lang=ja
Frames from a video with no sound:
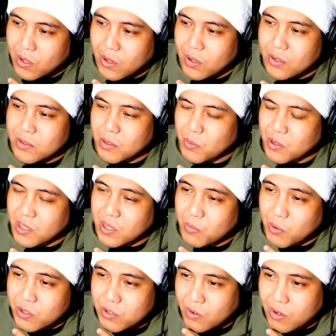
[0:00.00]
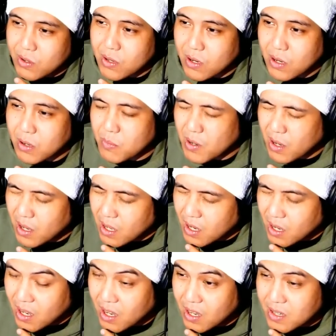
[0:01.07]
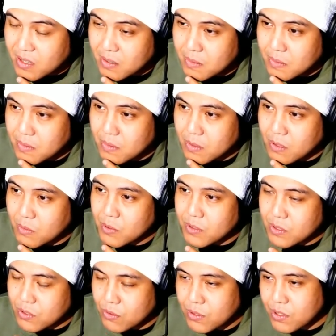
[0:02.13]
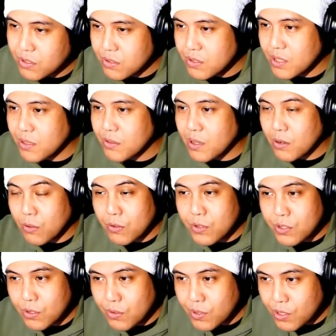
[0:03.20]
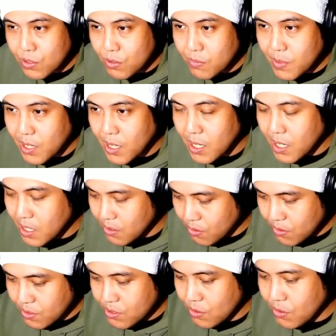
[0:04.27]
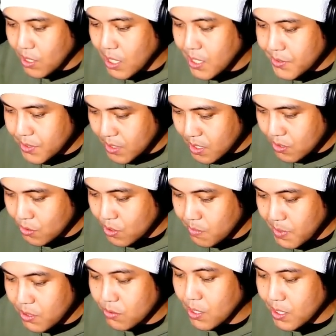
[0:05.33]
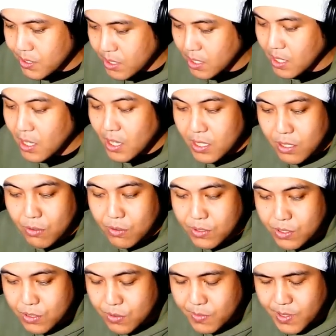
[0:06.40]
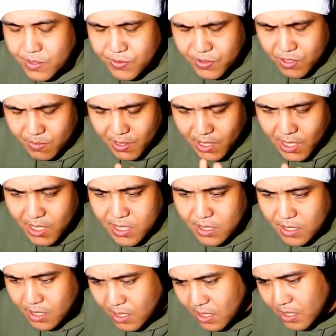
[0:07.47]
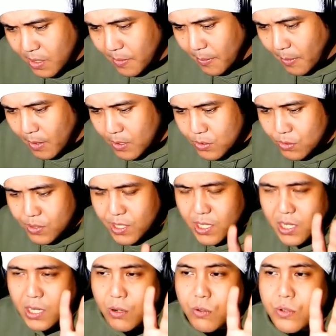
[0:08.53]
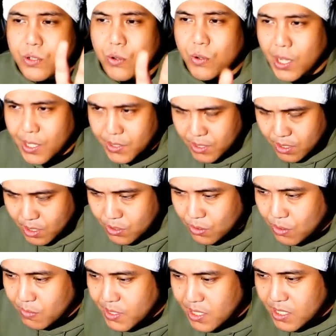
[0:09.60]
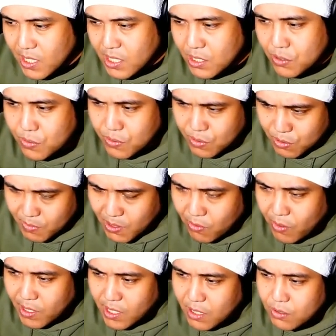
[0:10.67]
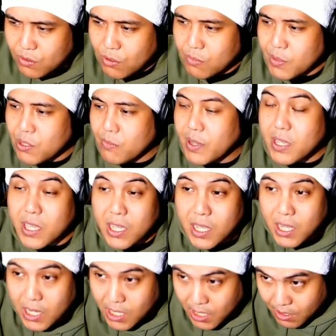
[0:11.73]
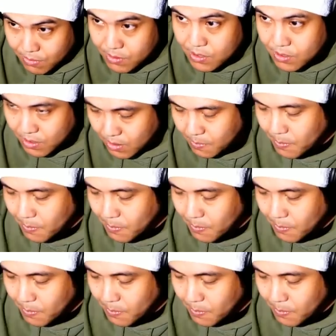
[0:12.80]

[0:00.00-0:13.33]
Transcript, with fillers: でも気持ち悪いから、もうはいって思って、その時住んでたのが6畳があって、そこにベッドがあって、で横襖があって、その先に6畳があって、そのまた先襖を開けると目の前玄関があるんですね。